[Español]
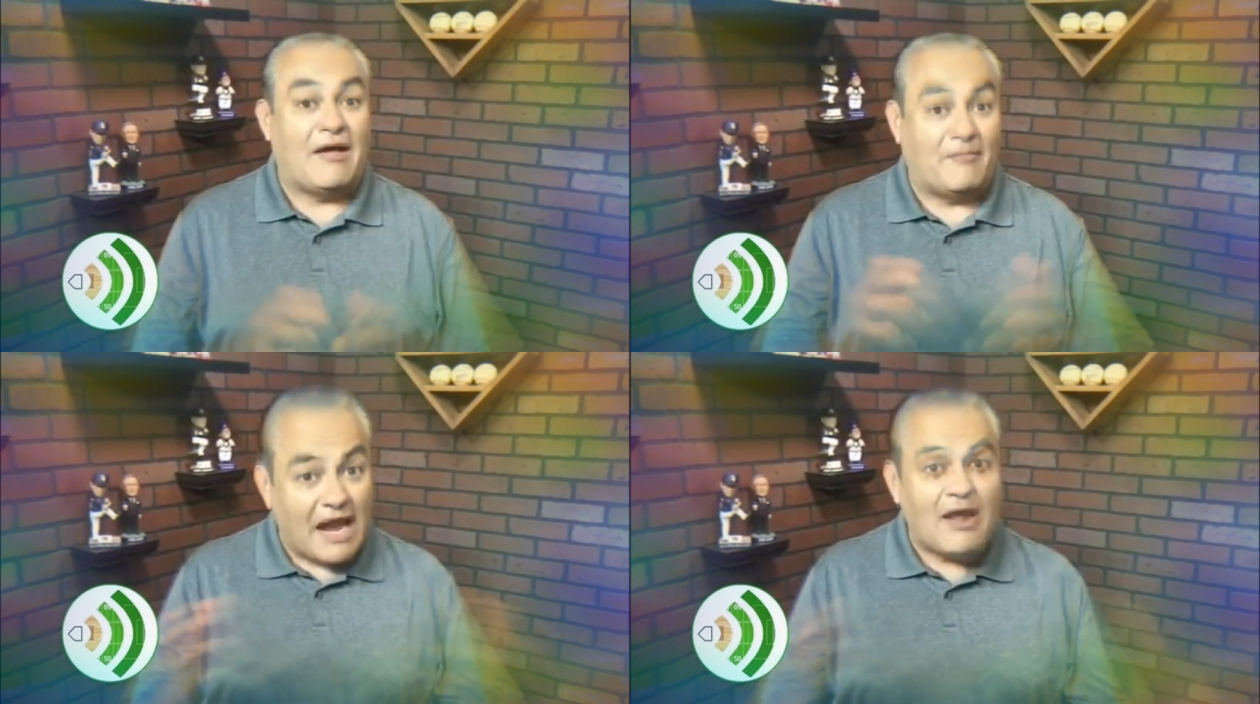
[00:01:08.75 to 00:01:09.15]

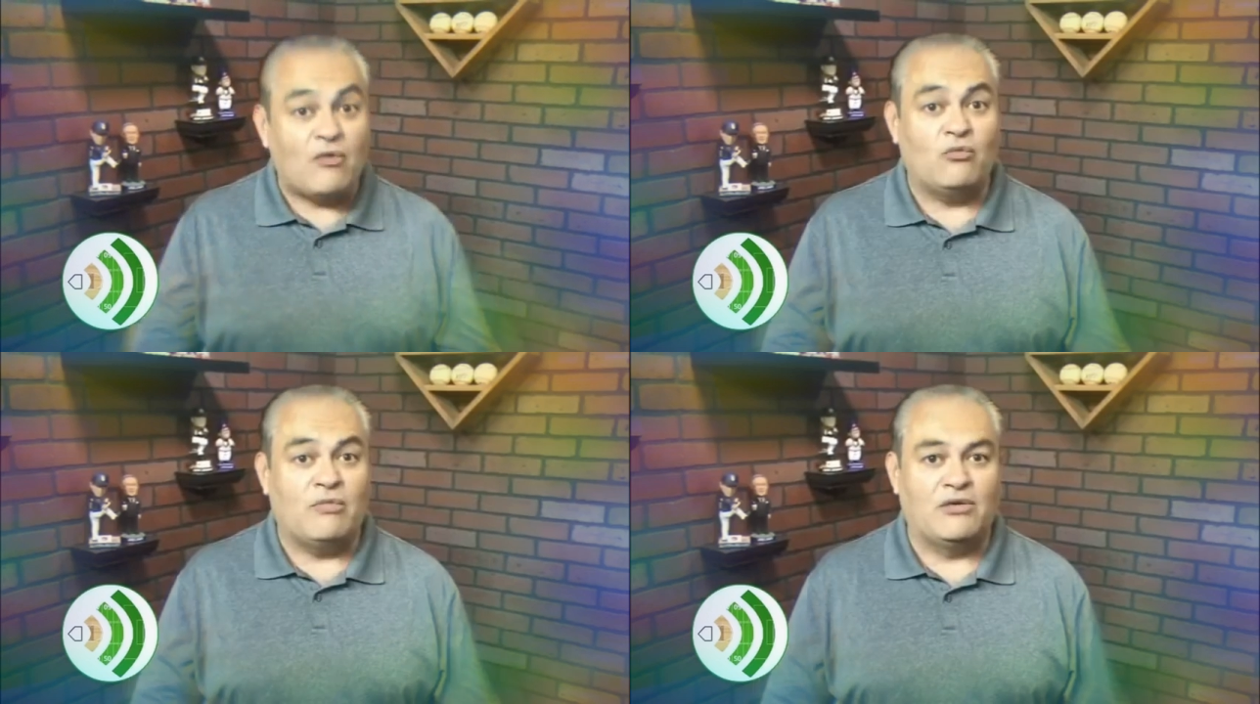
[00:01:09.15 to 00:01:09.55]

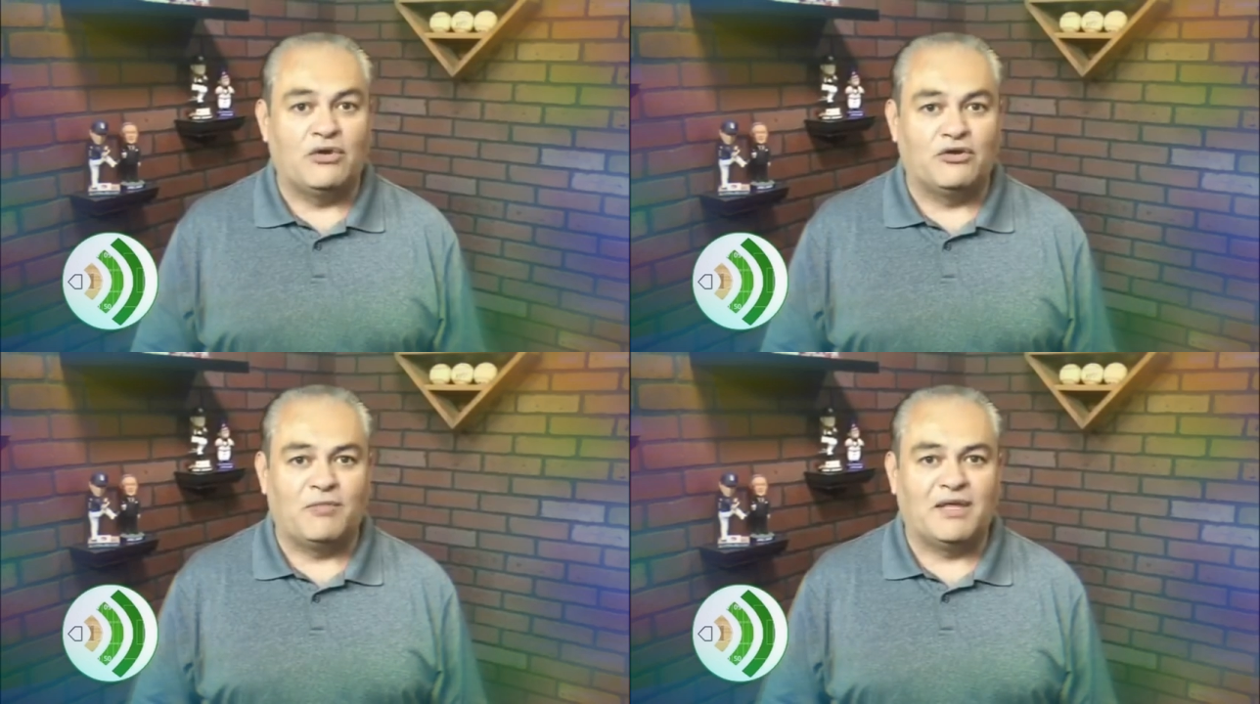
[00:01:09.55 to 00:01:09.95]
habrá un
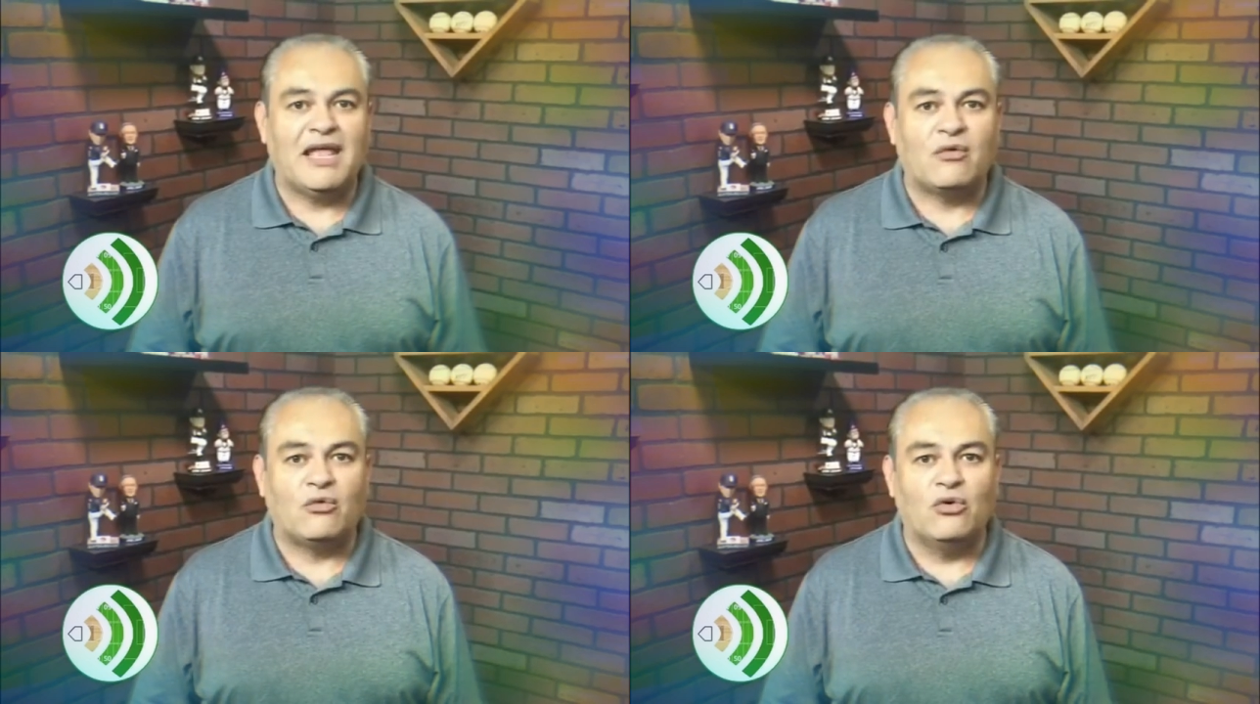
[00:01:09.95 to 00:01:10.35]
mayor
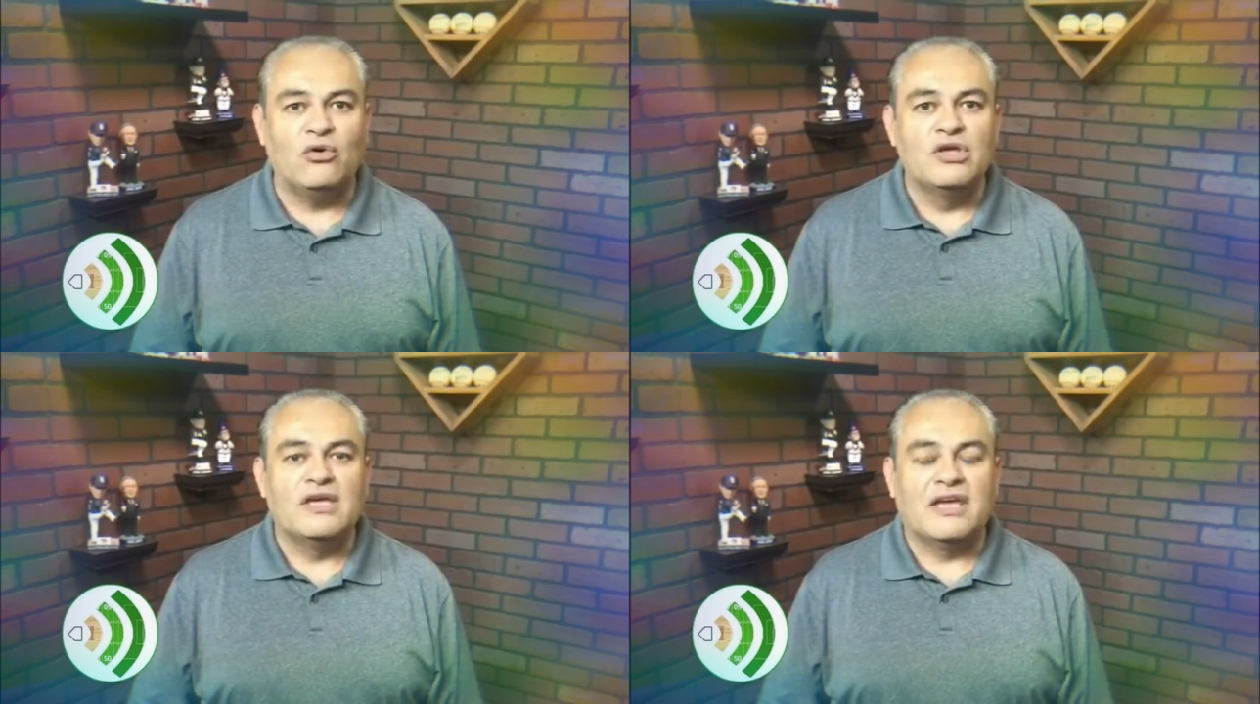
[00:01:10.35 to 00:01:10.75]
espectáculo,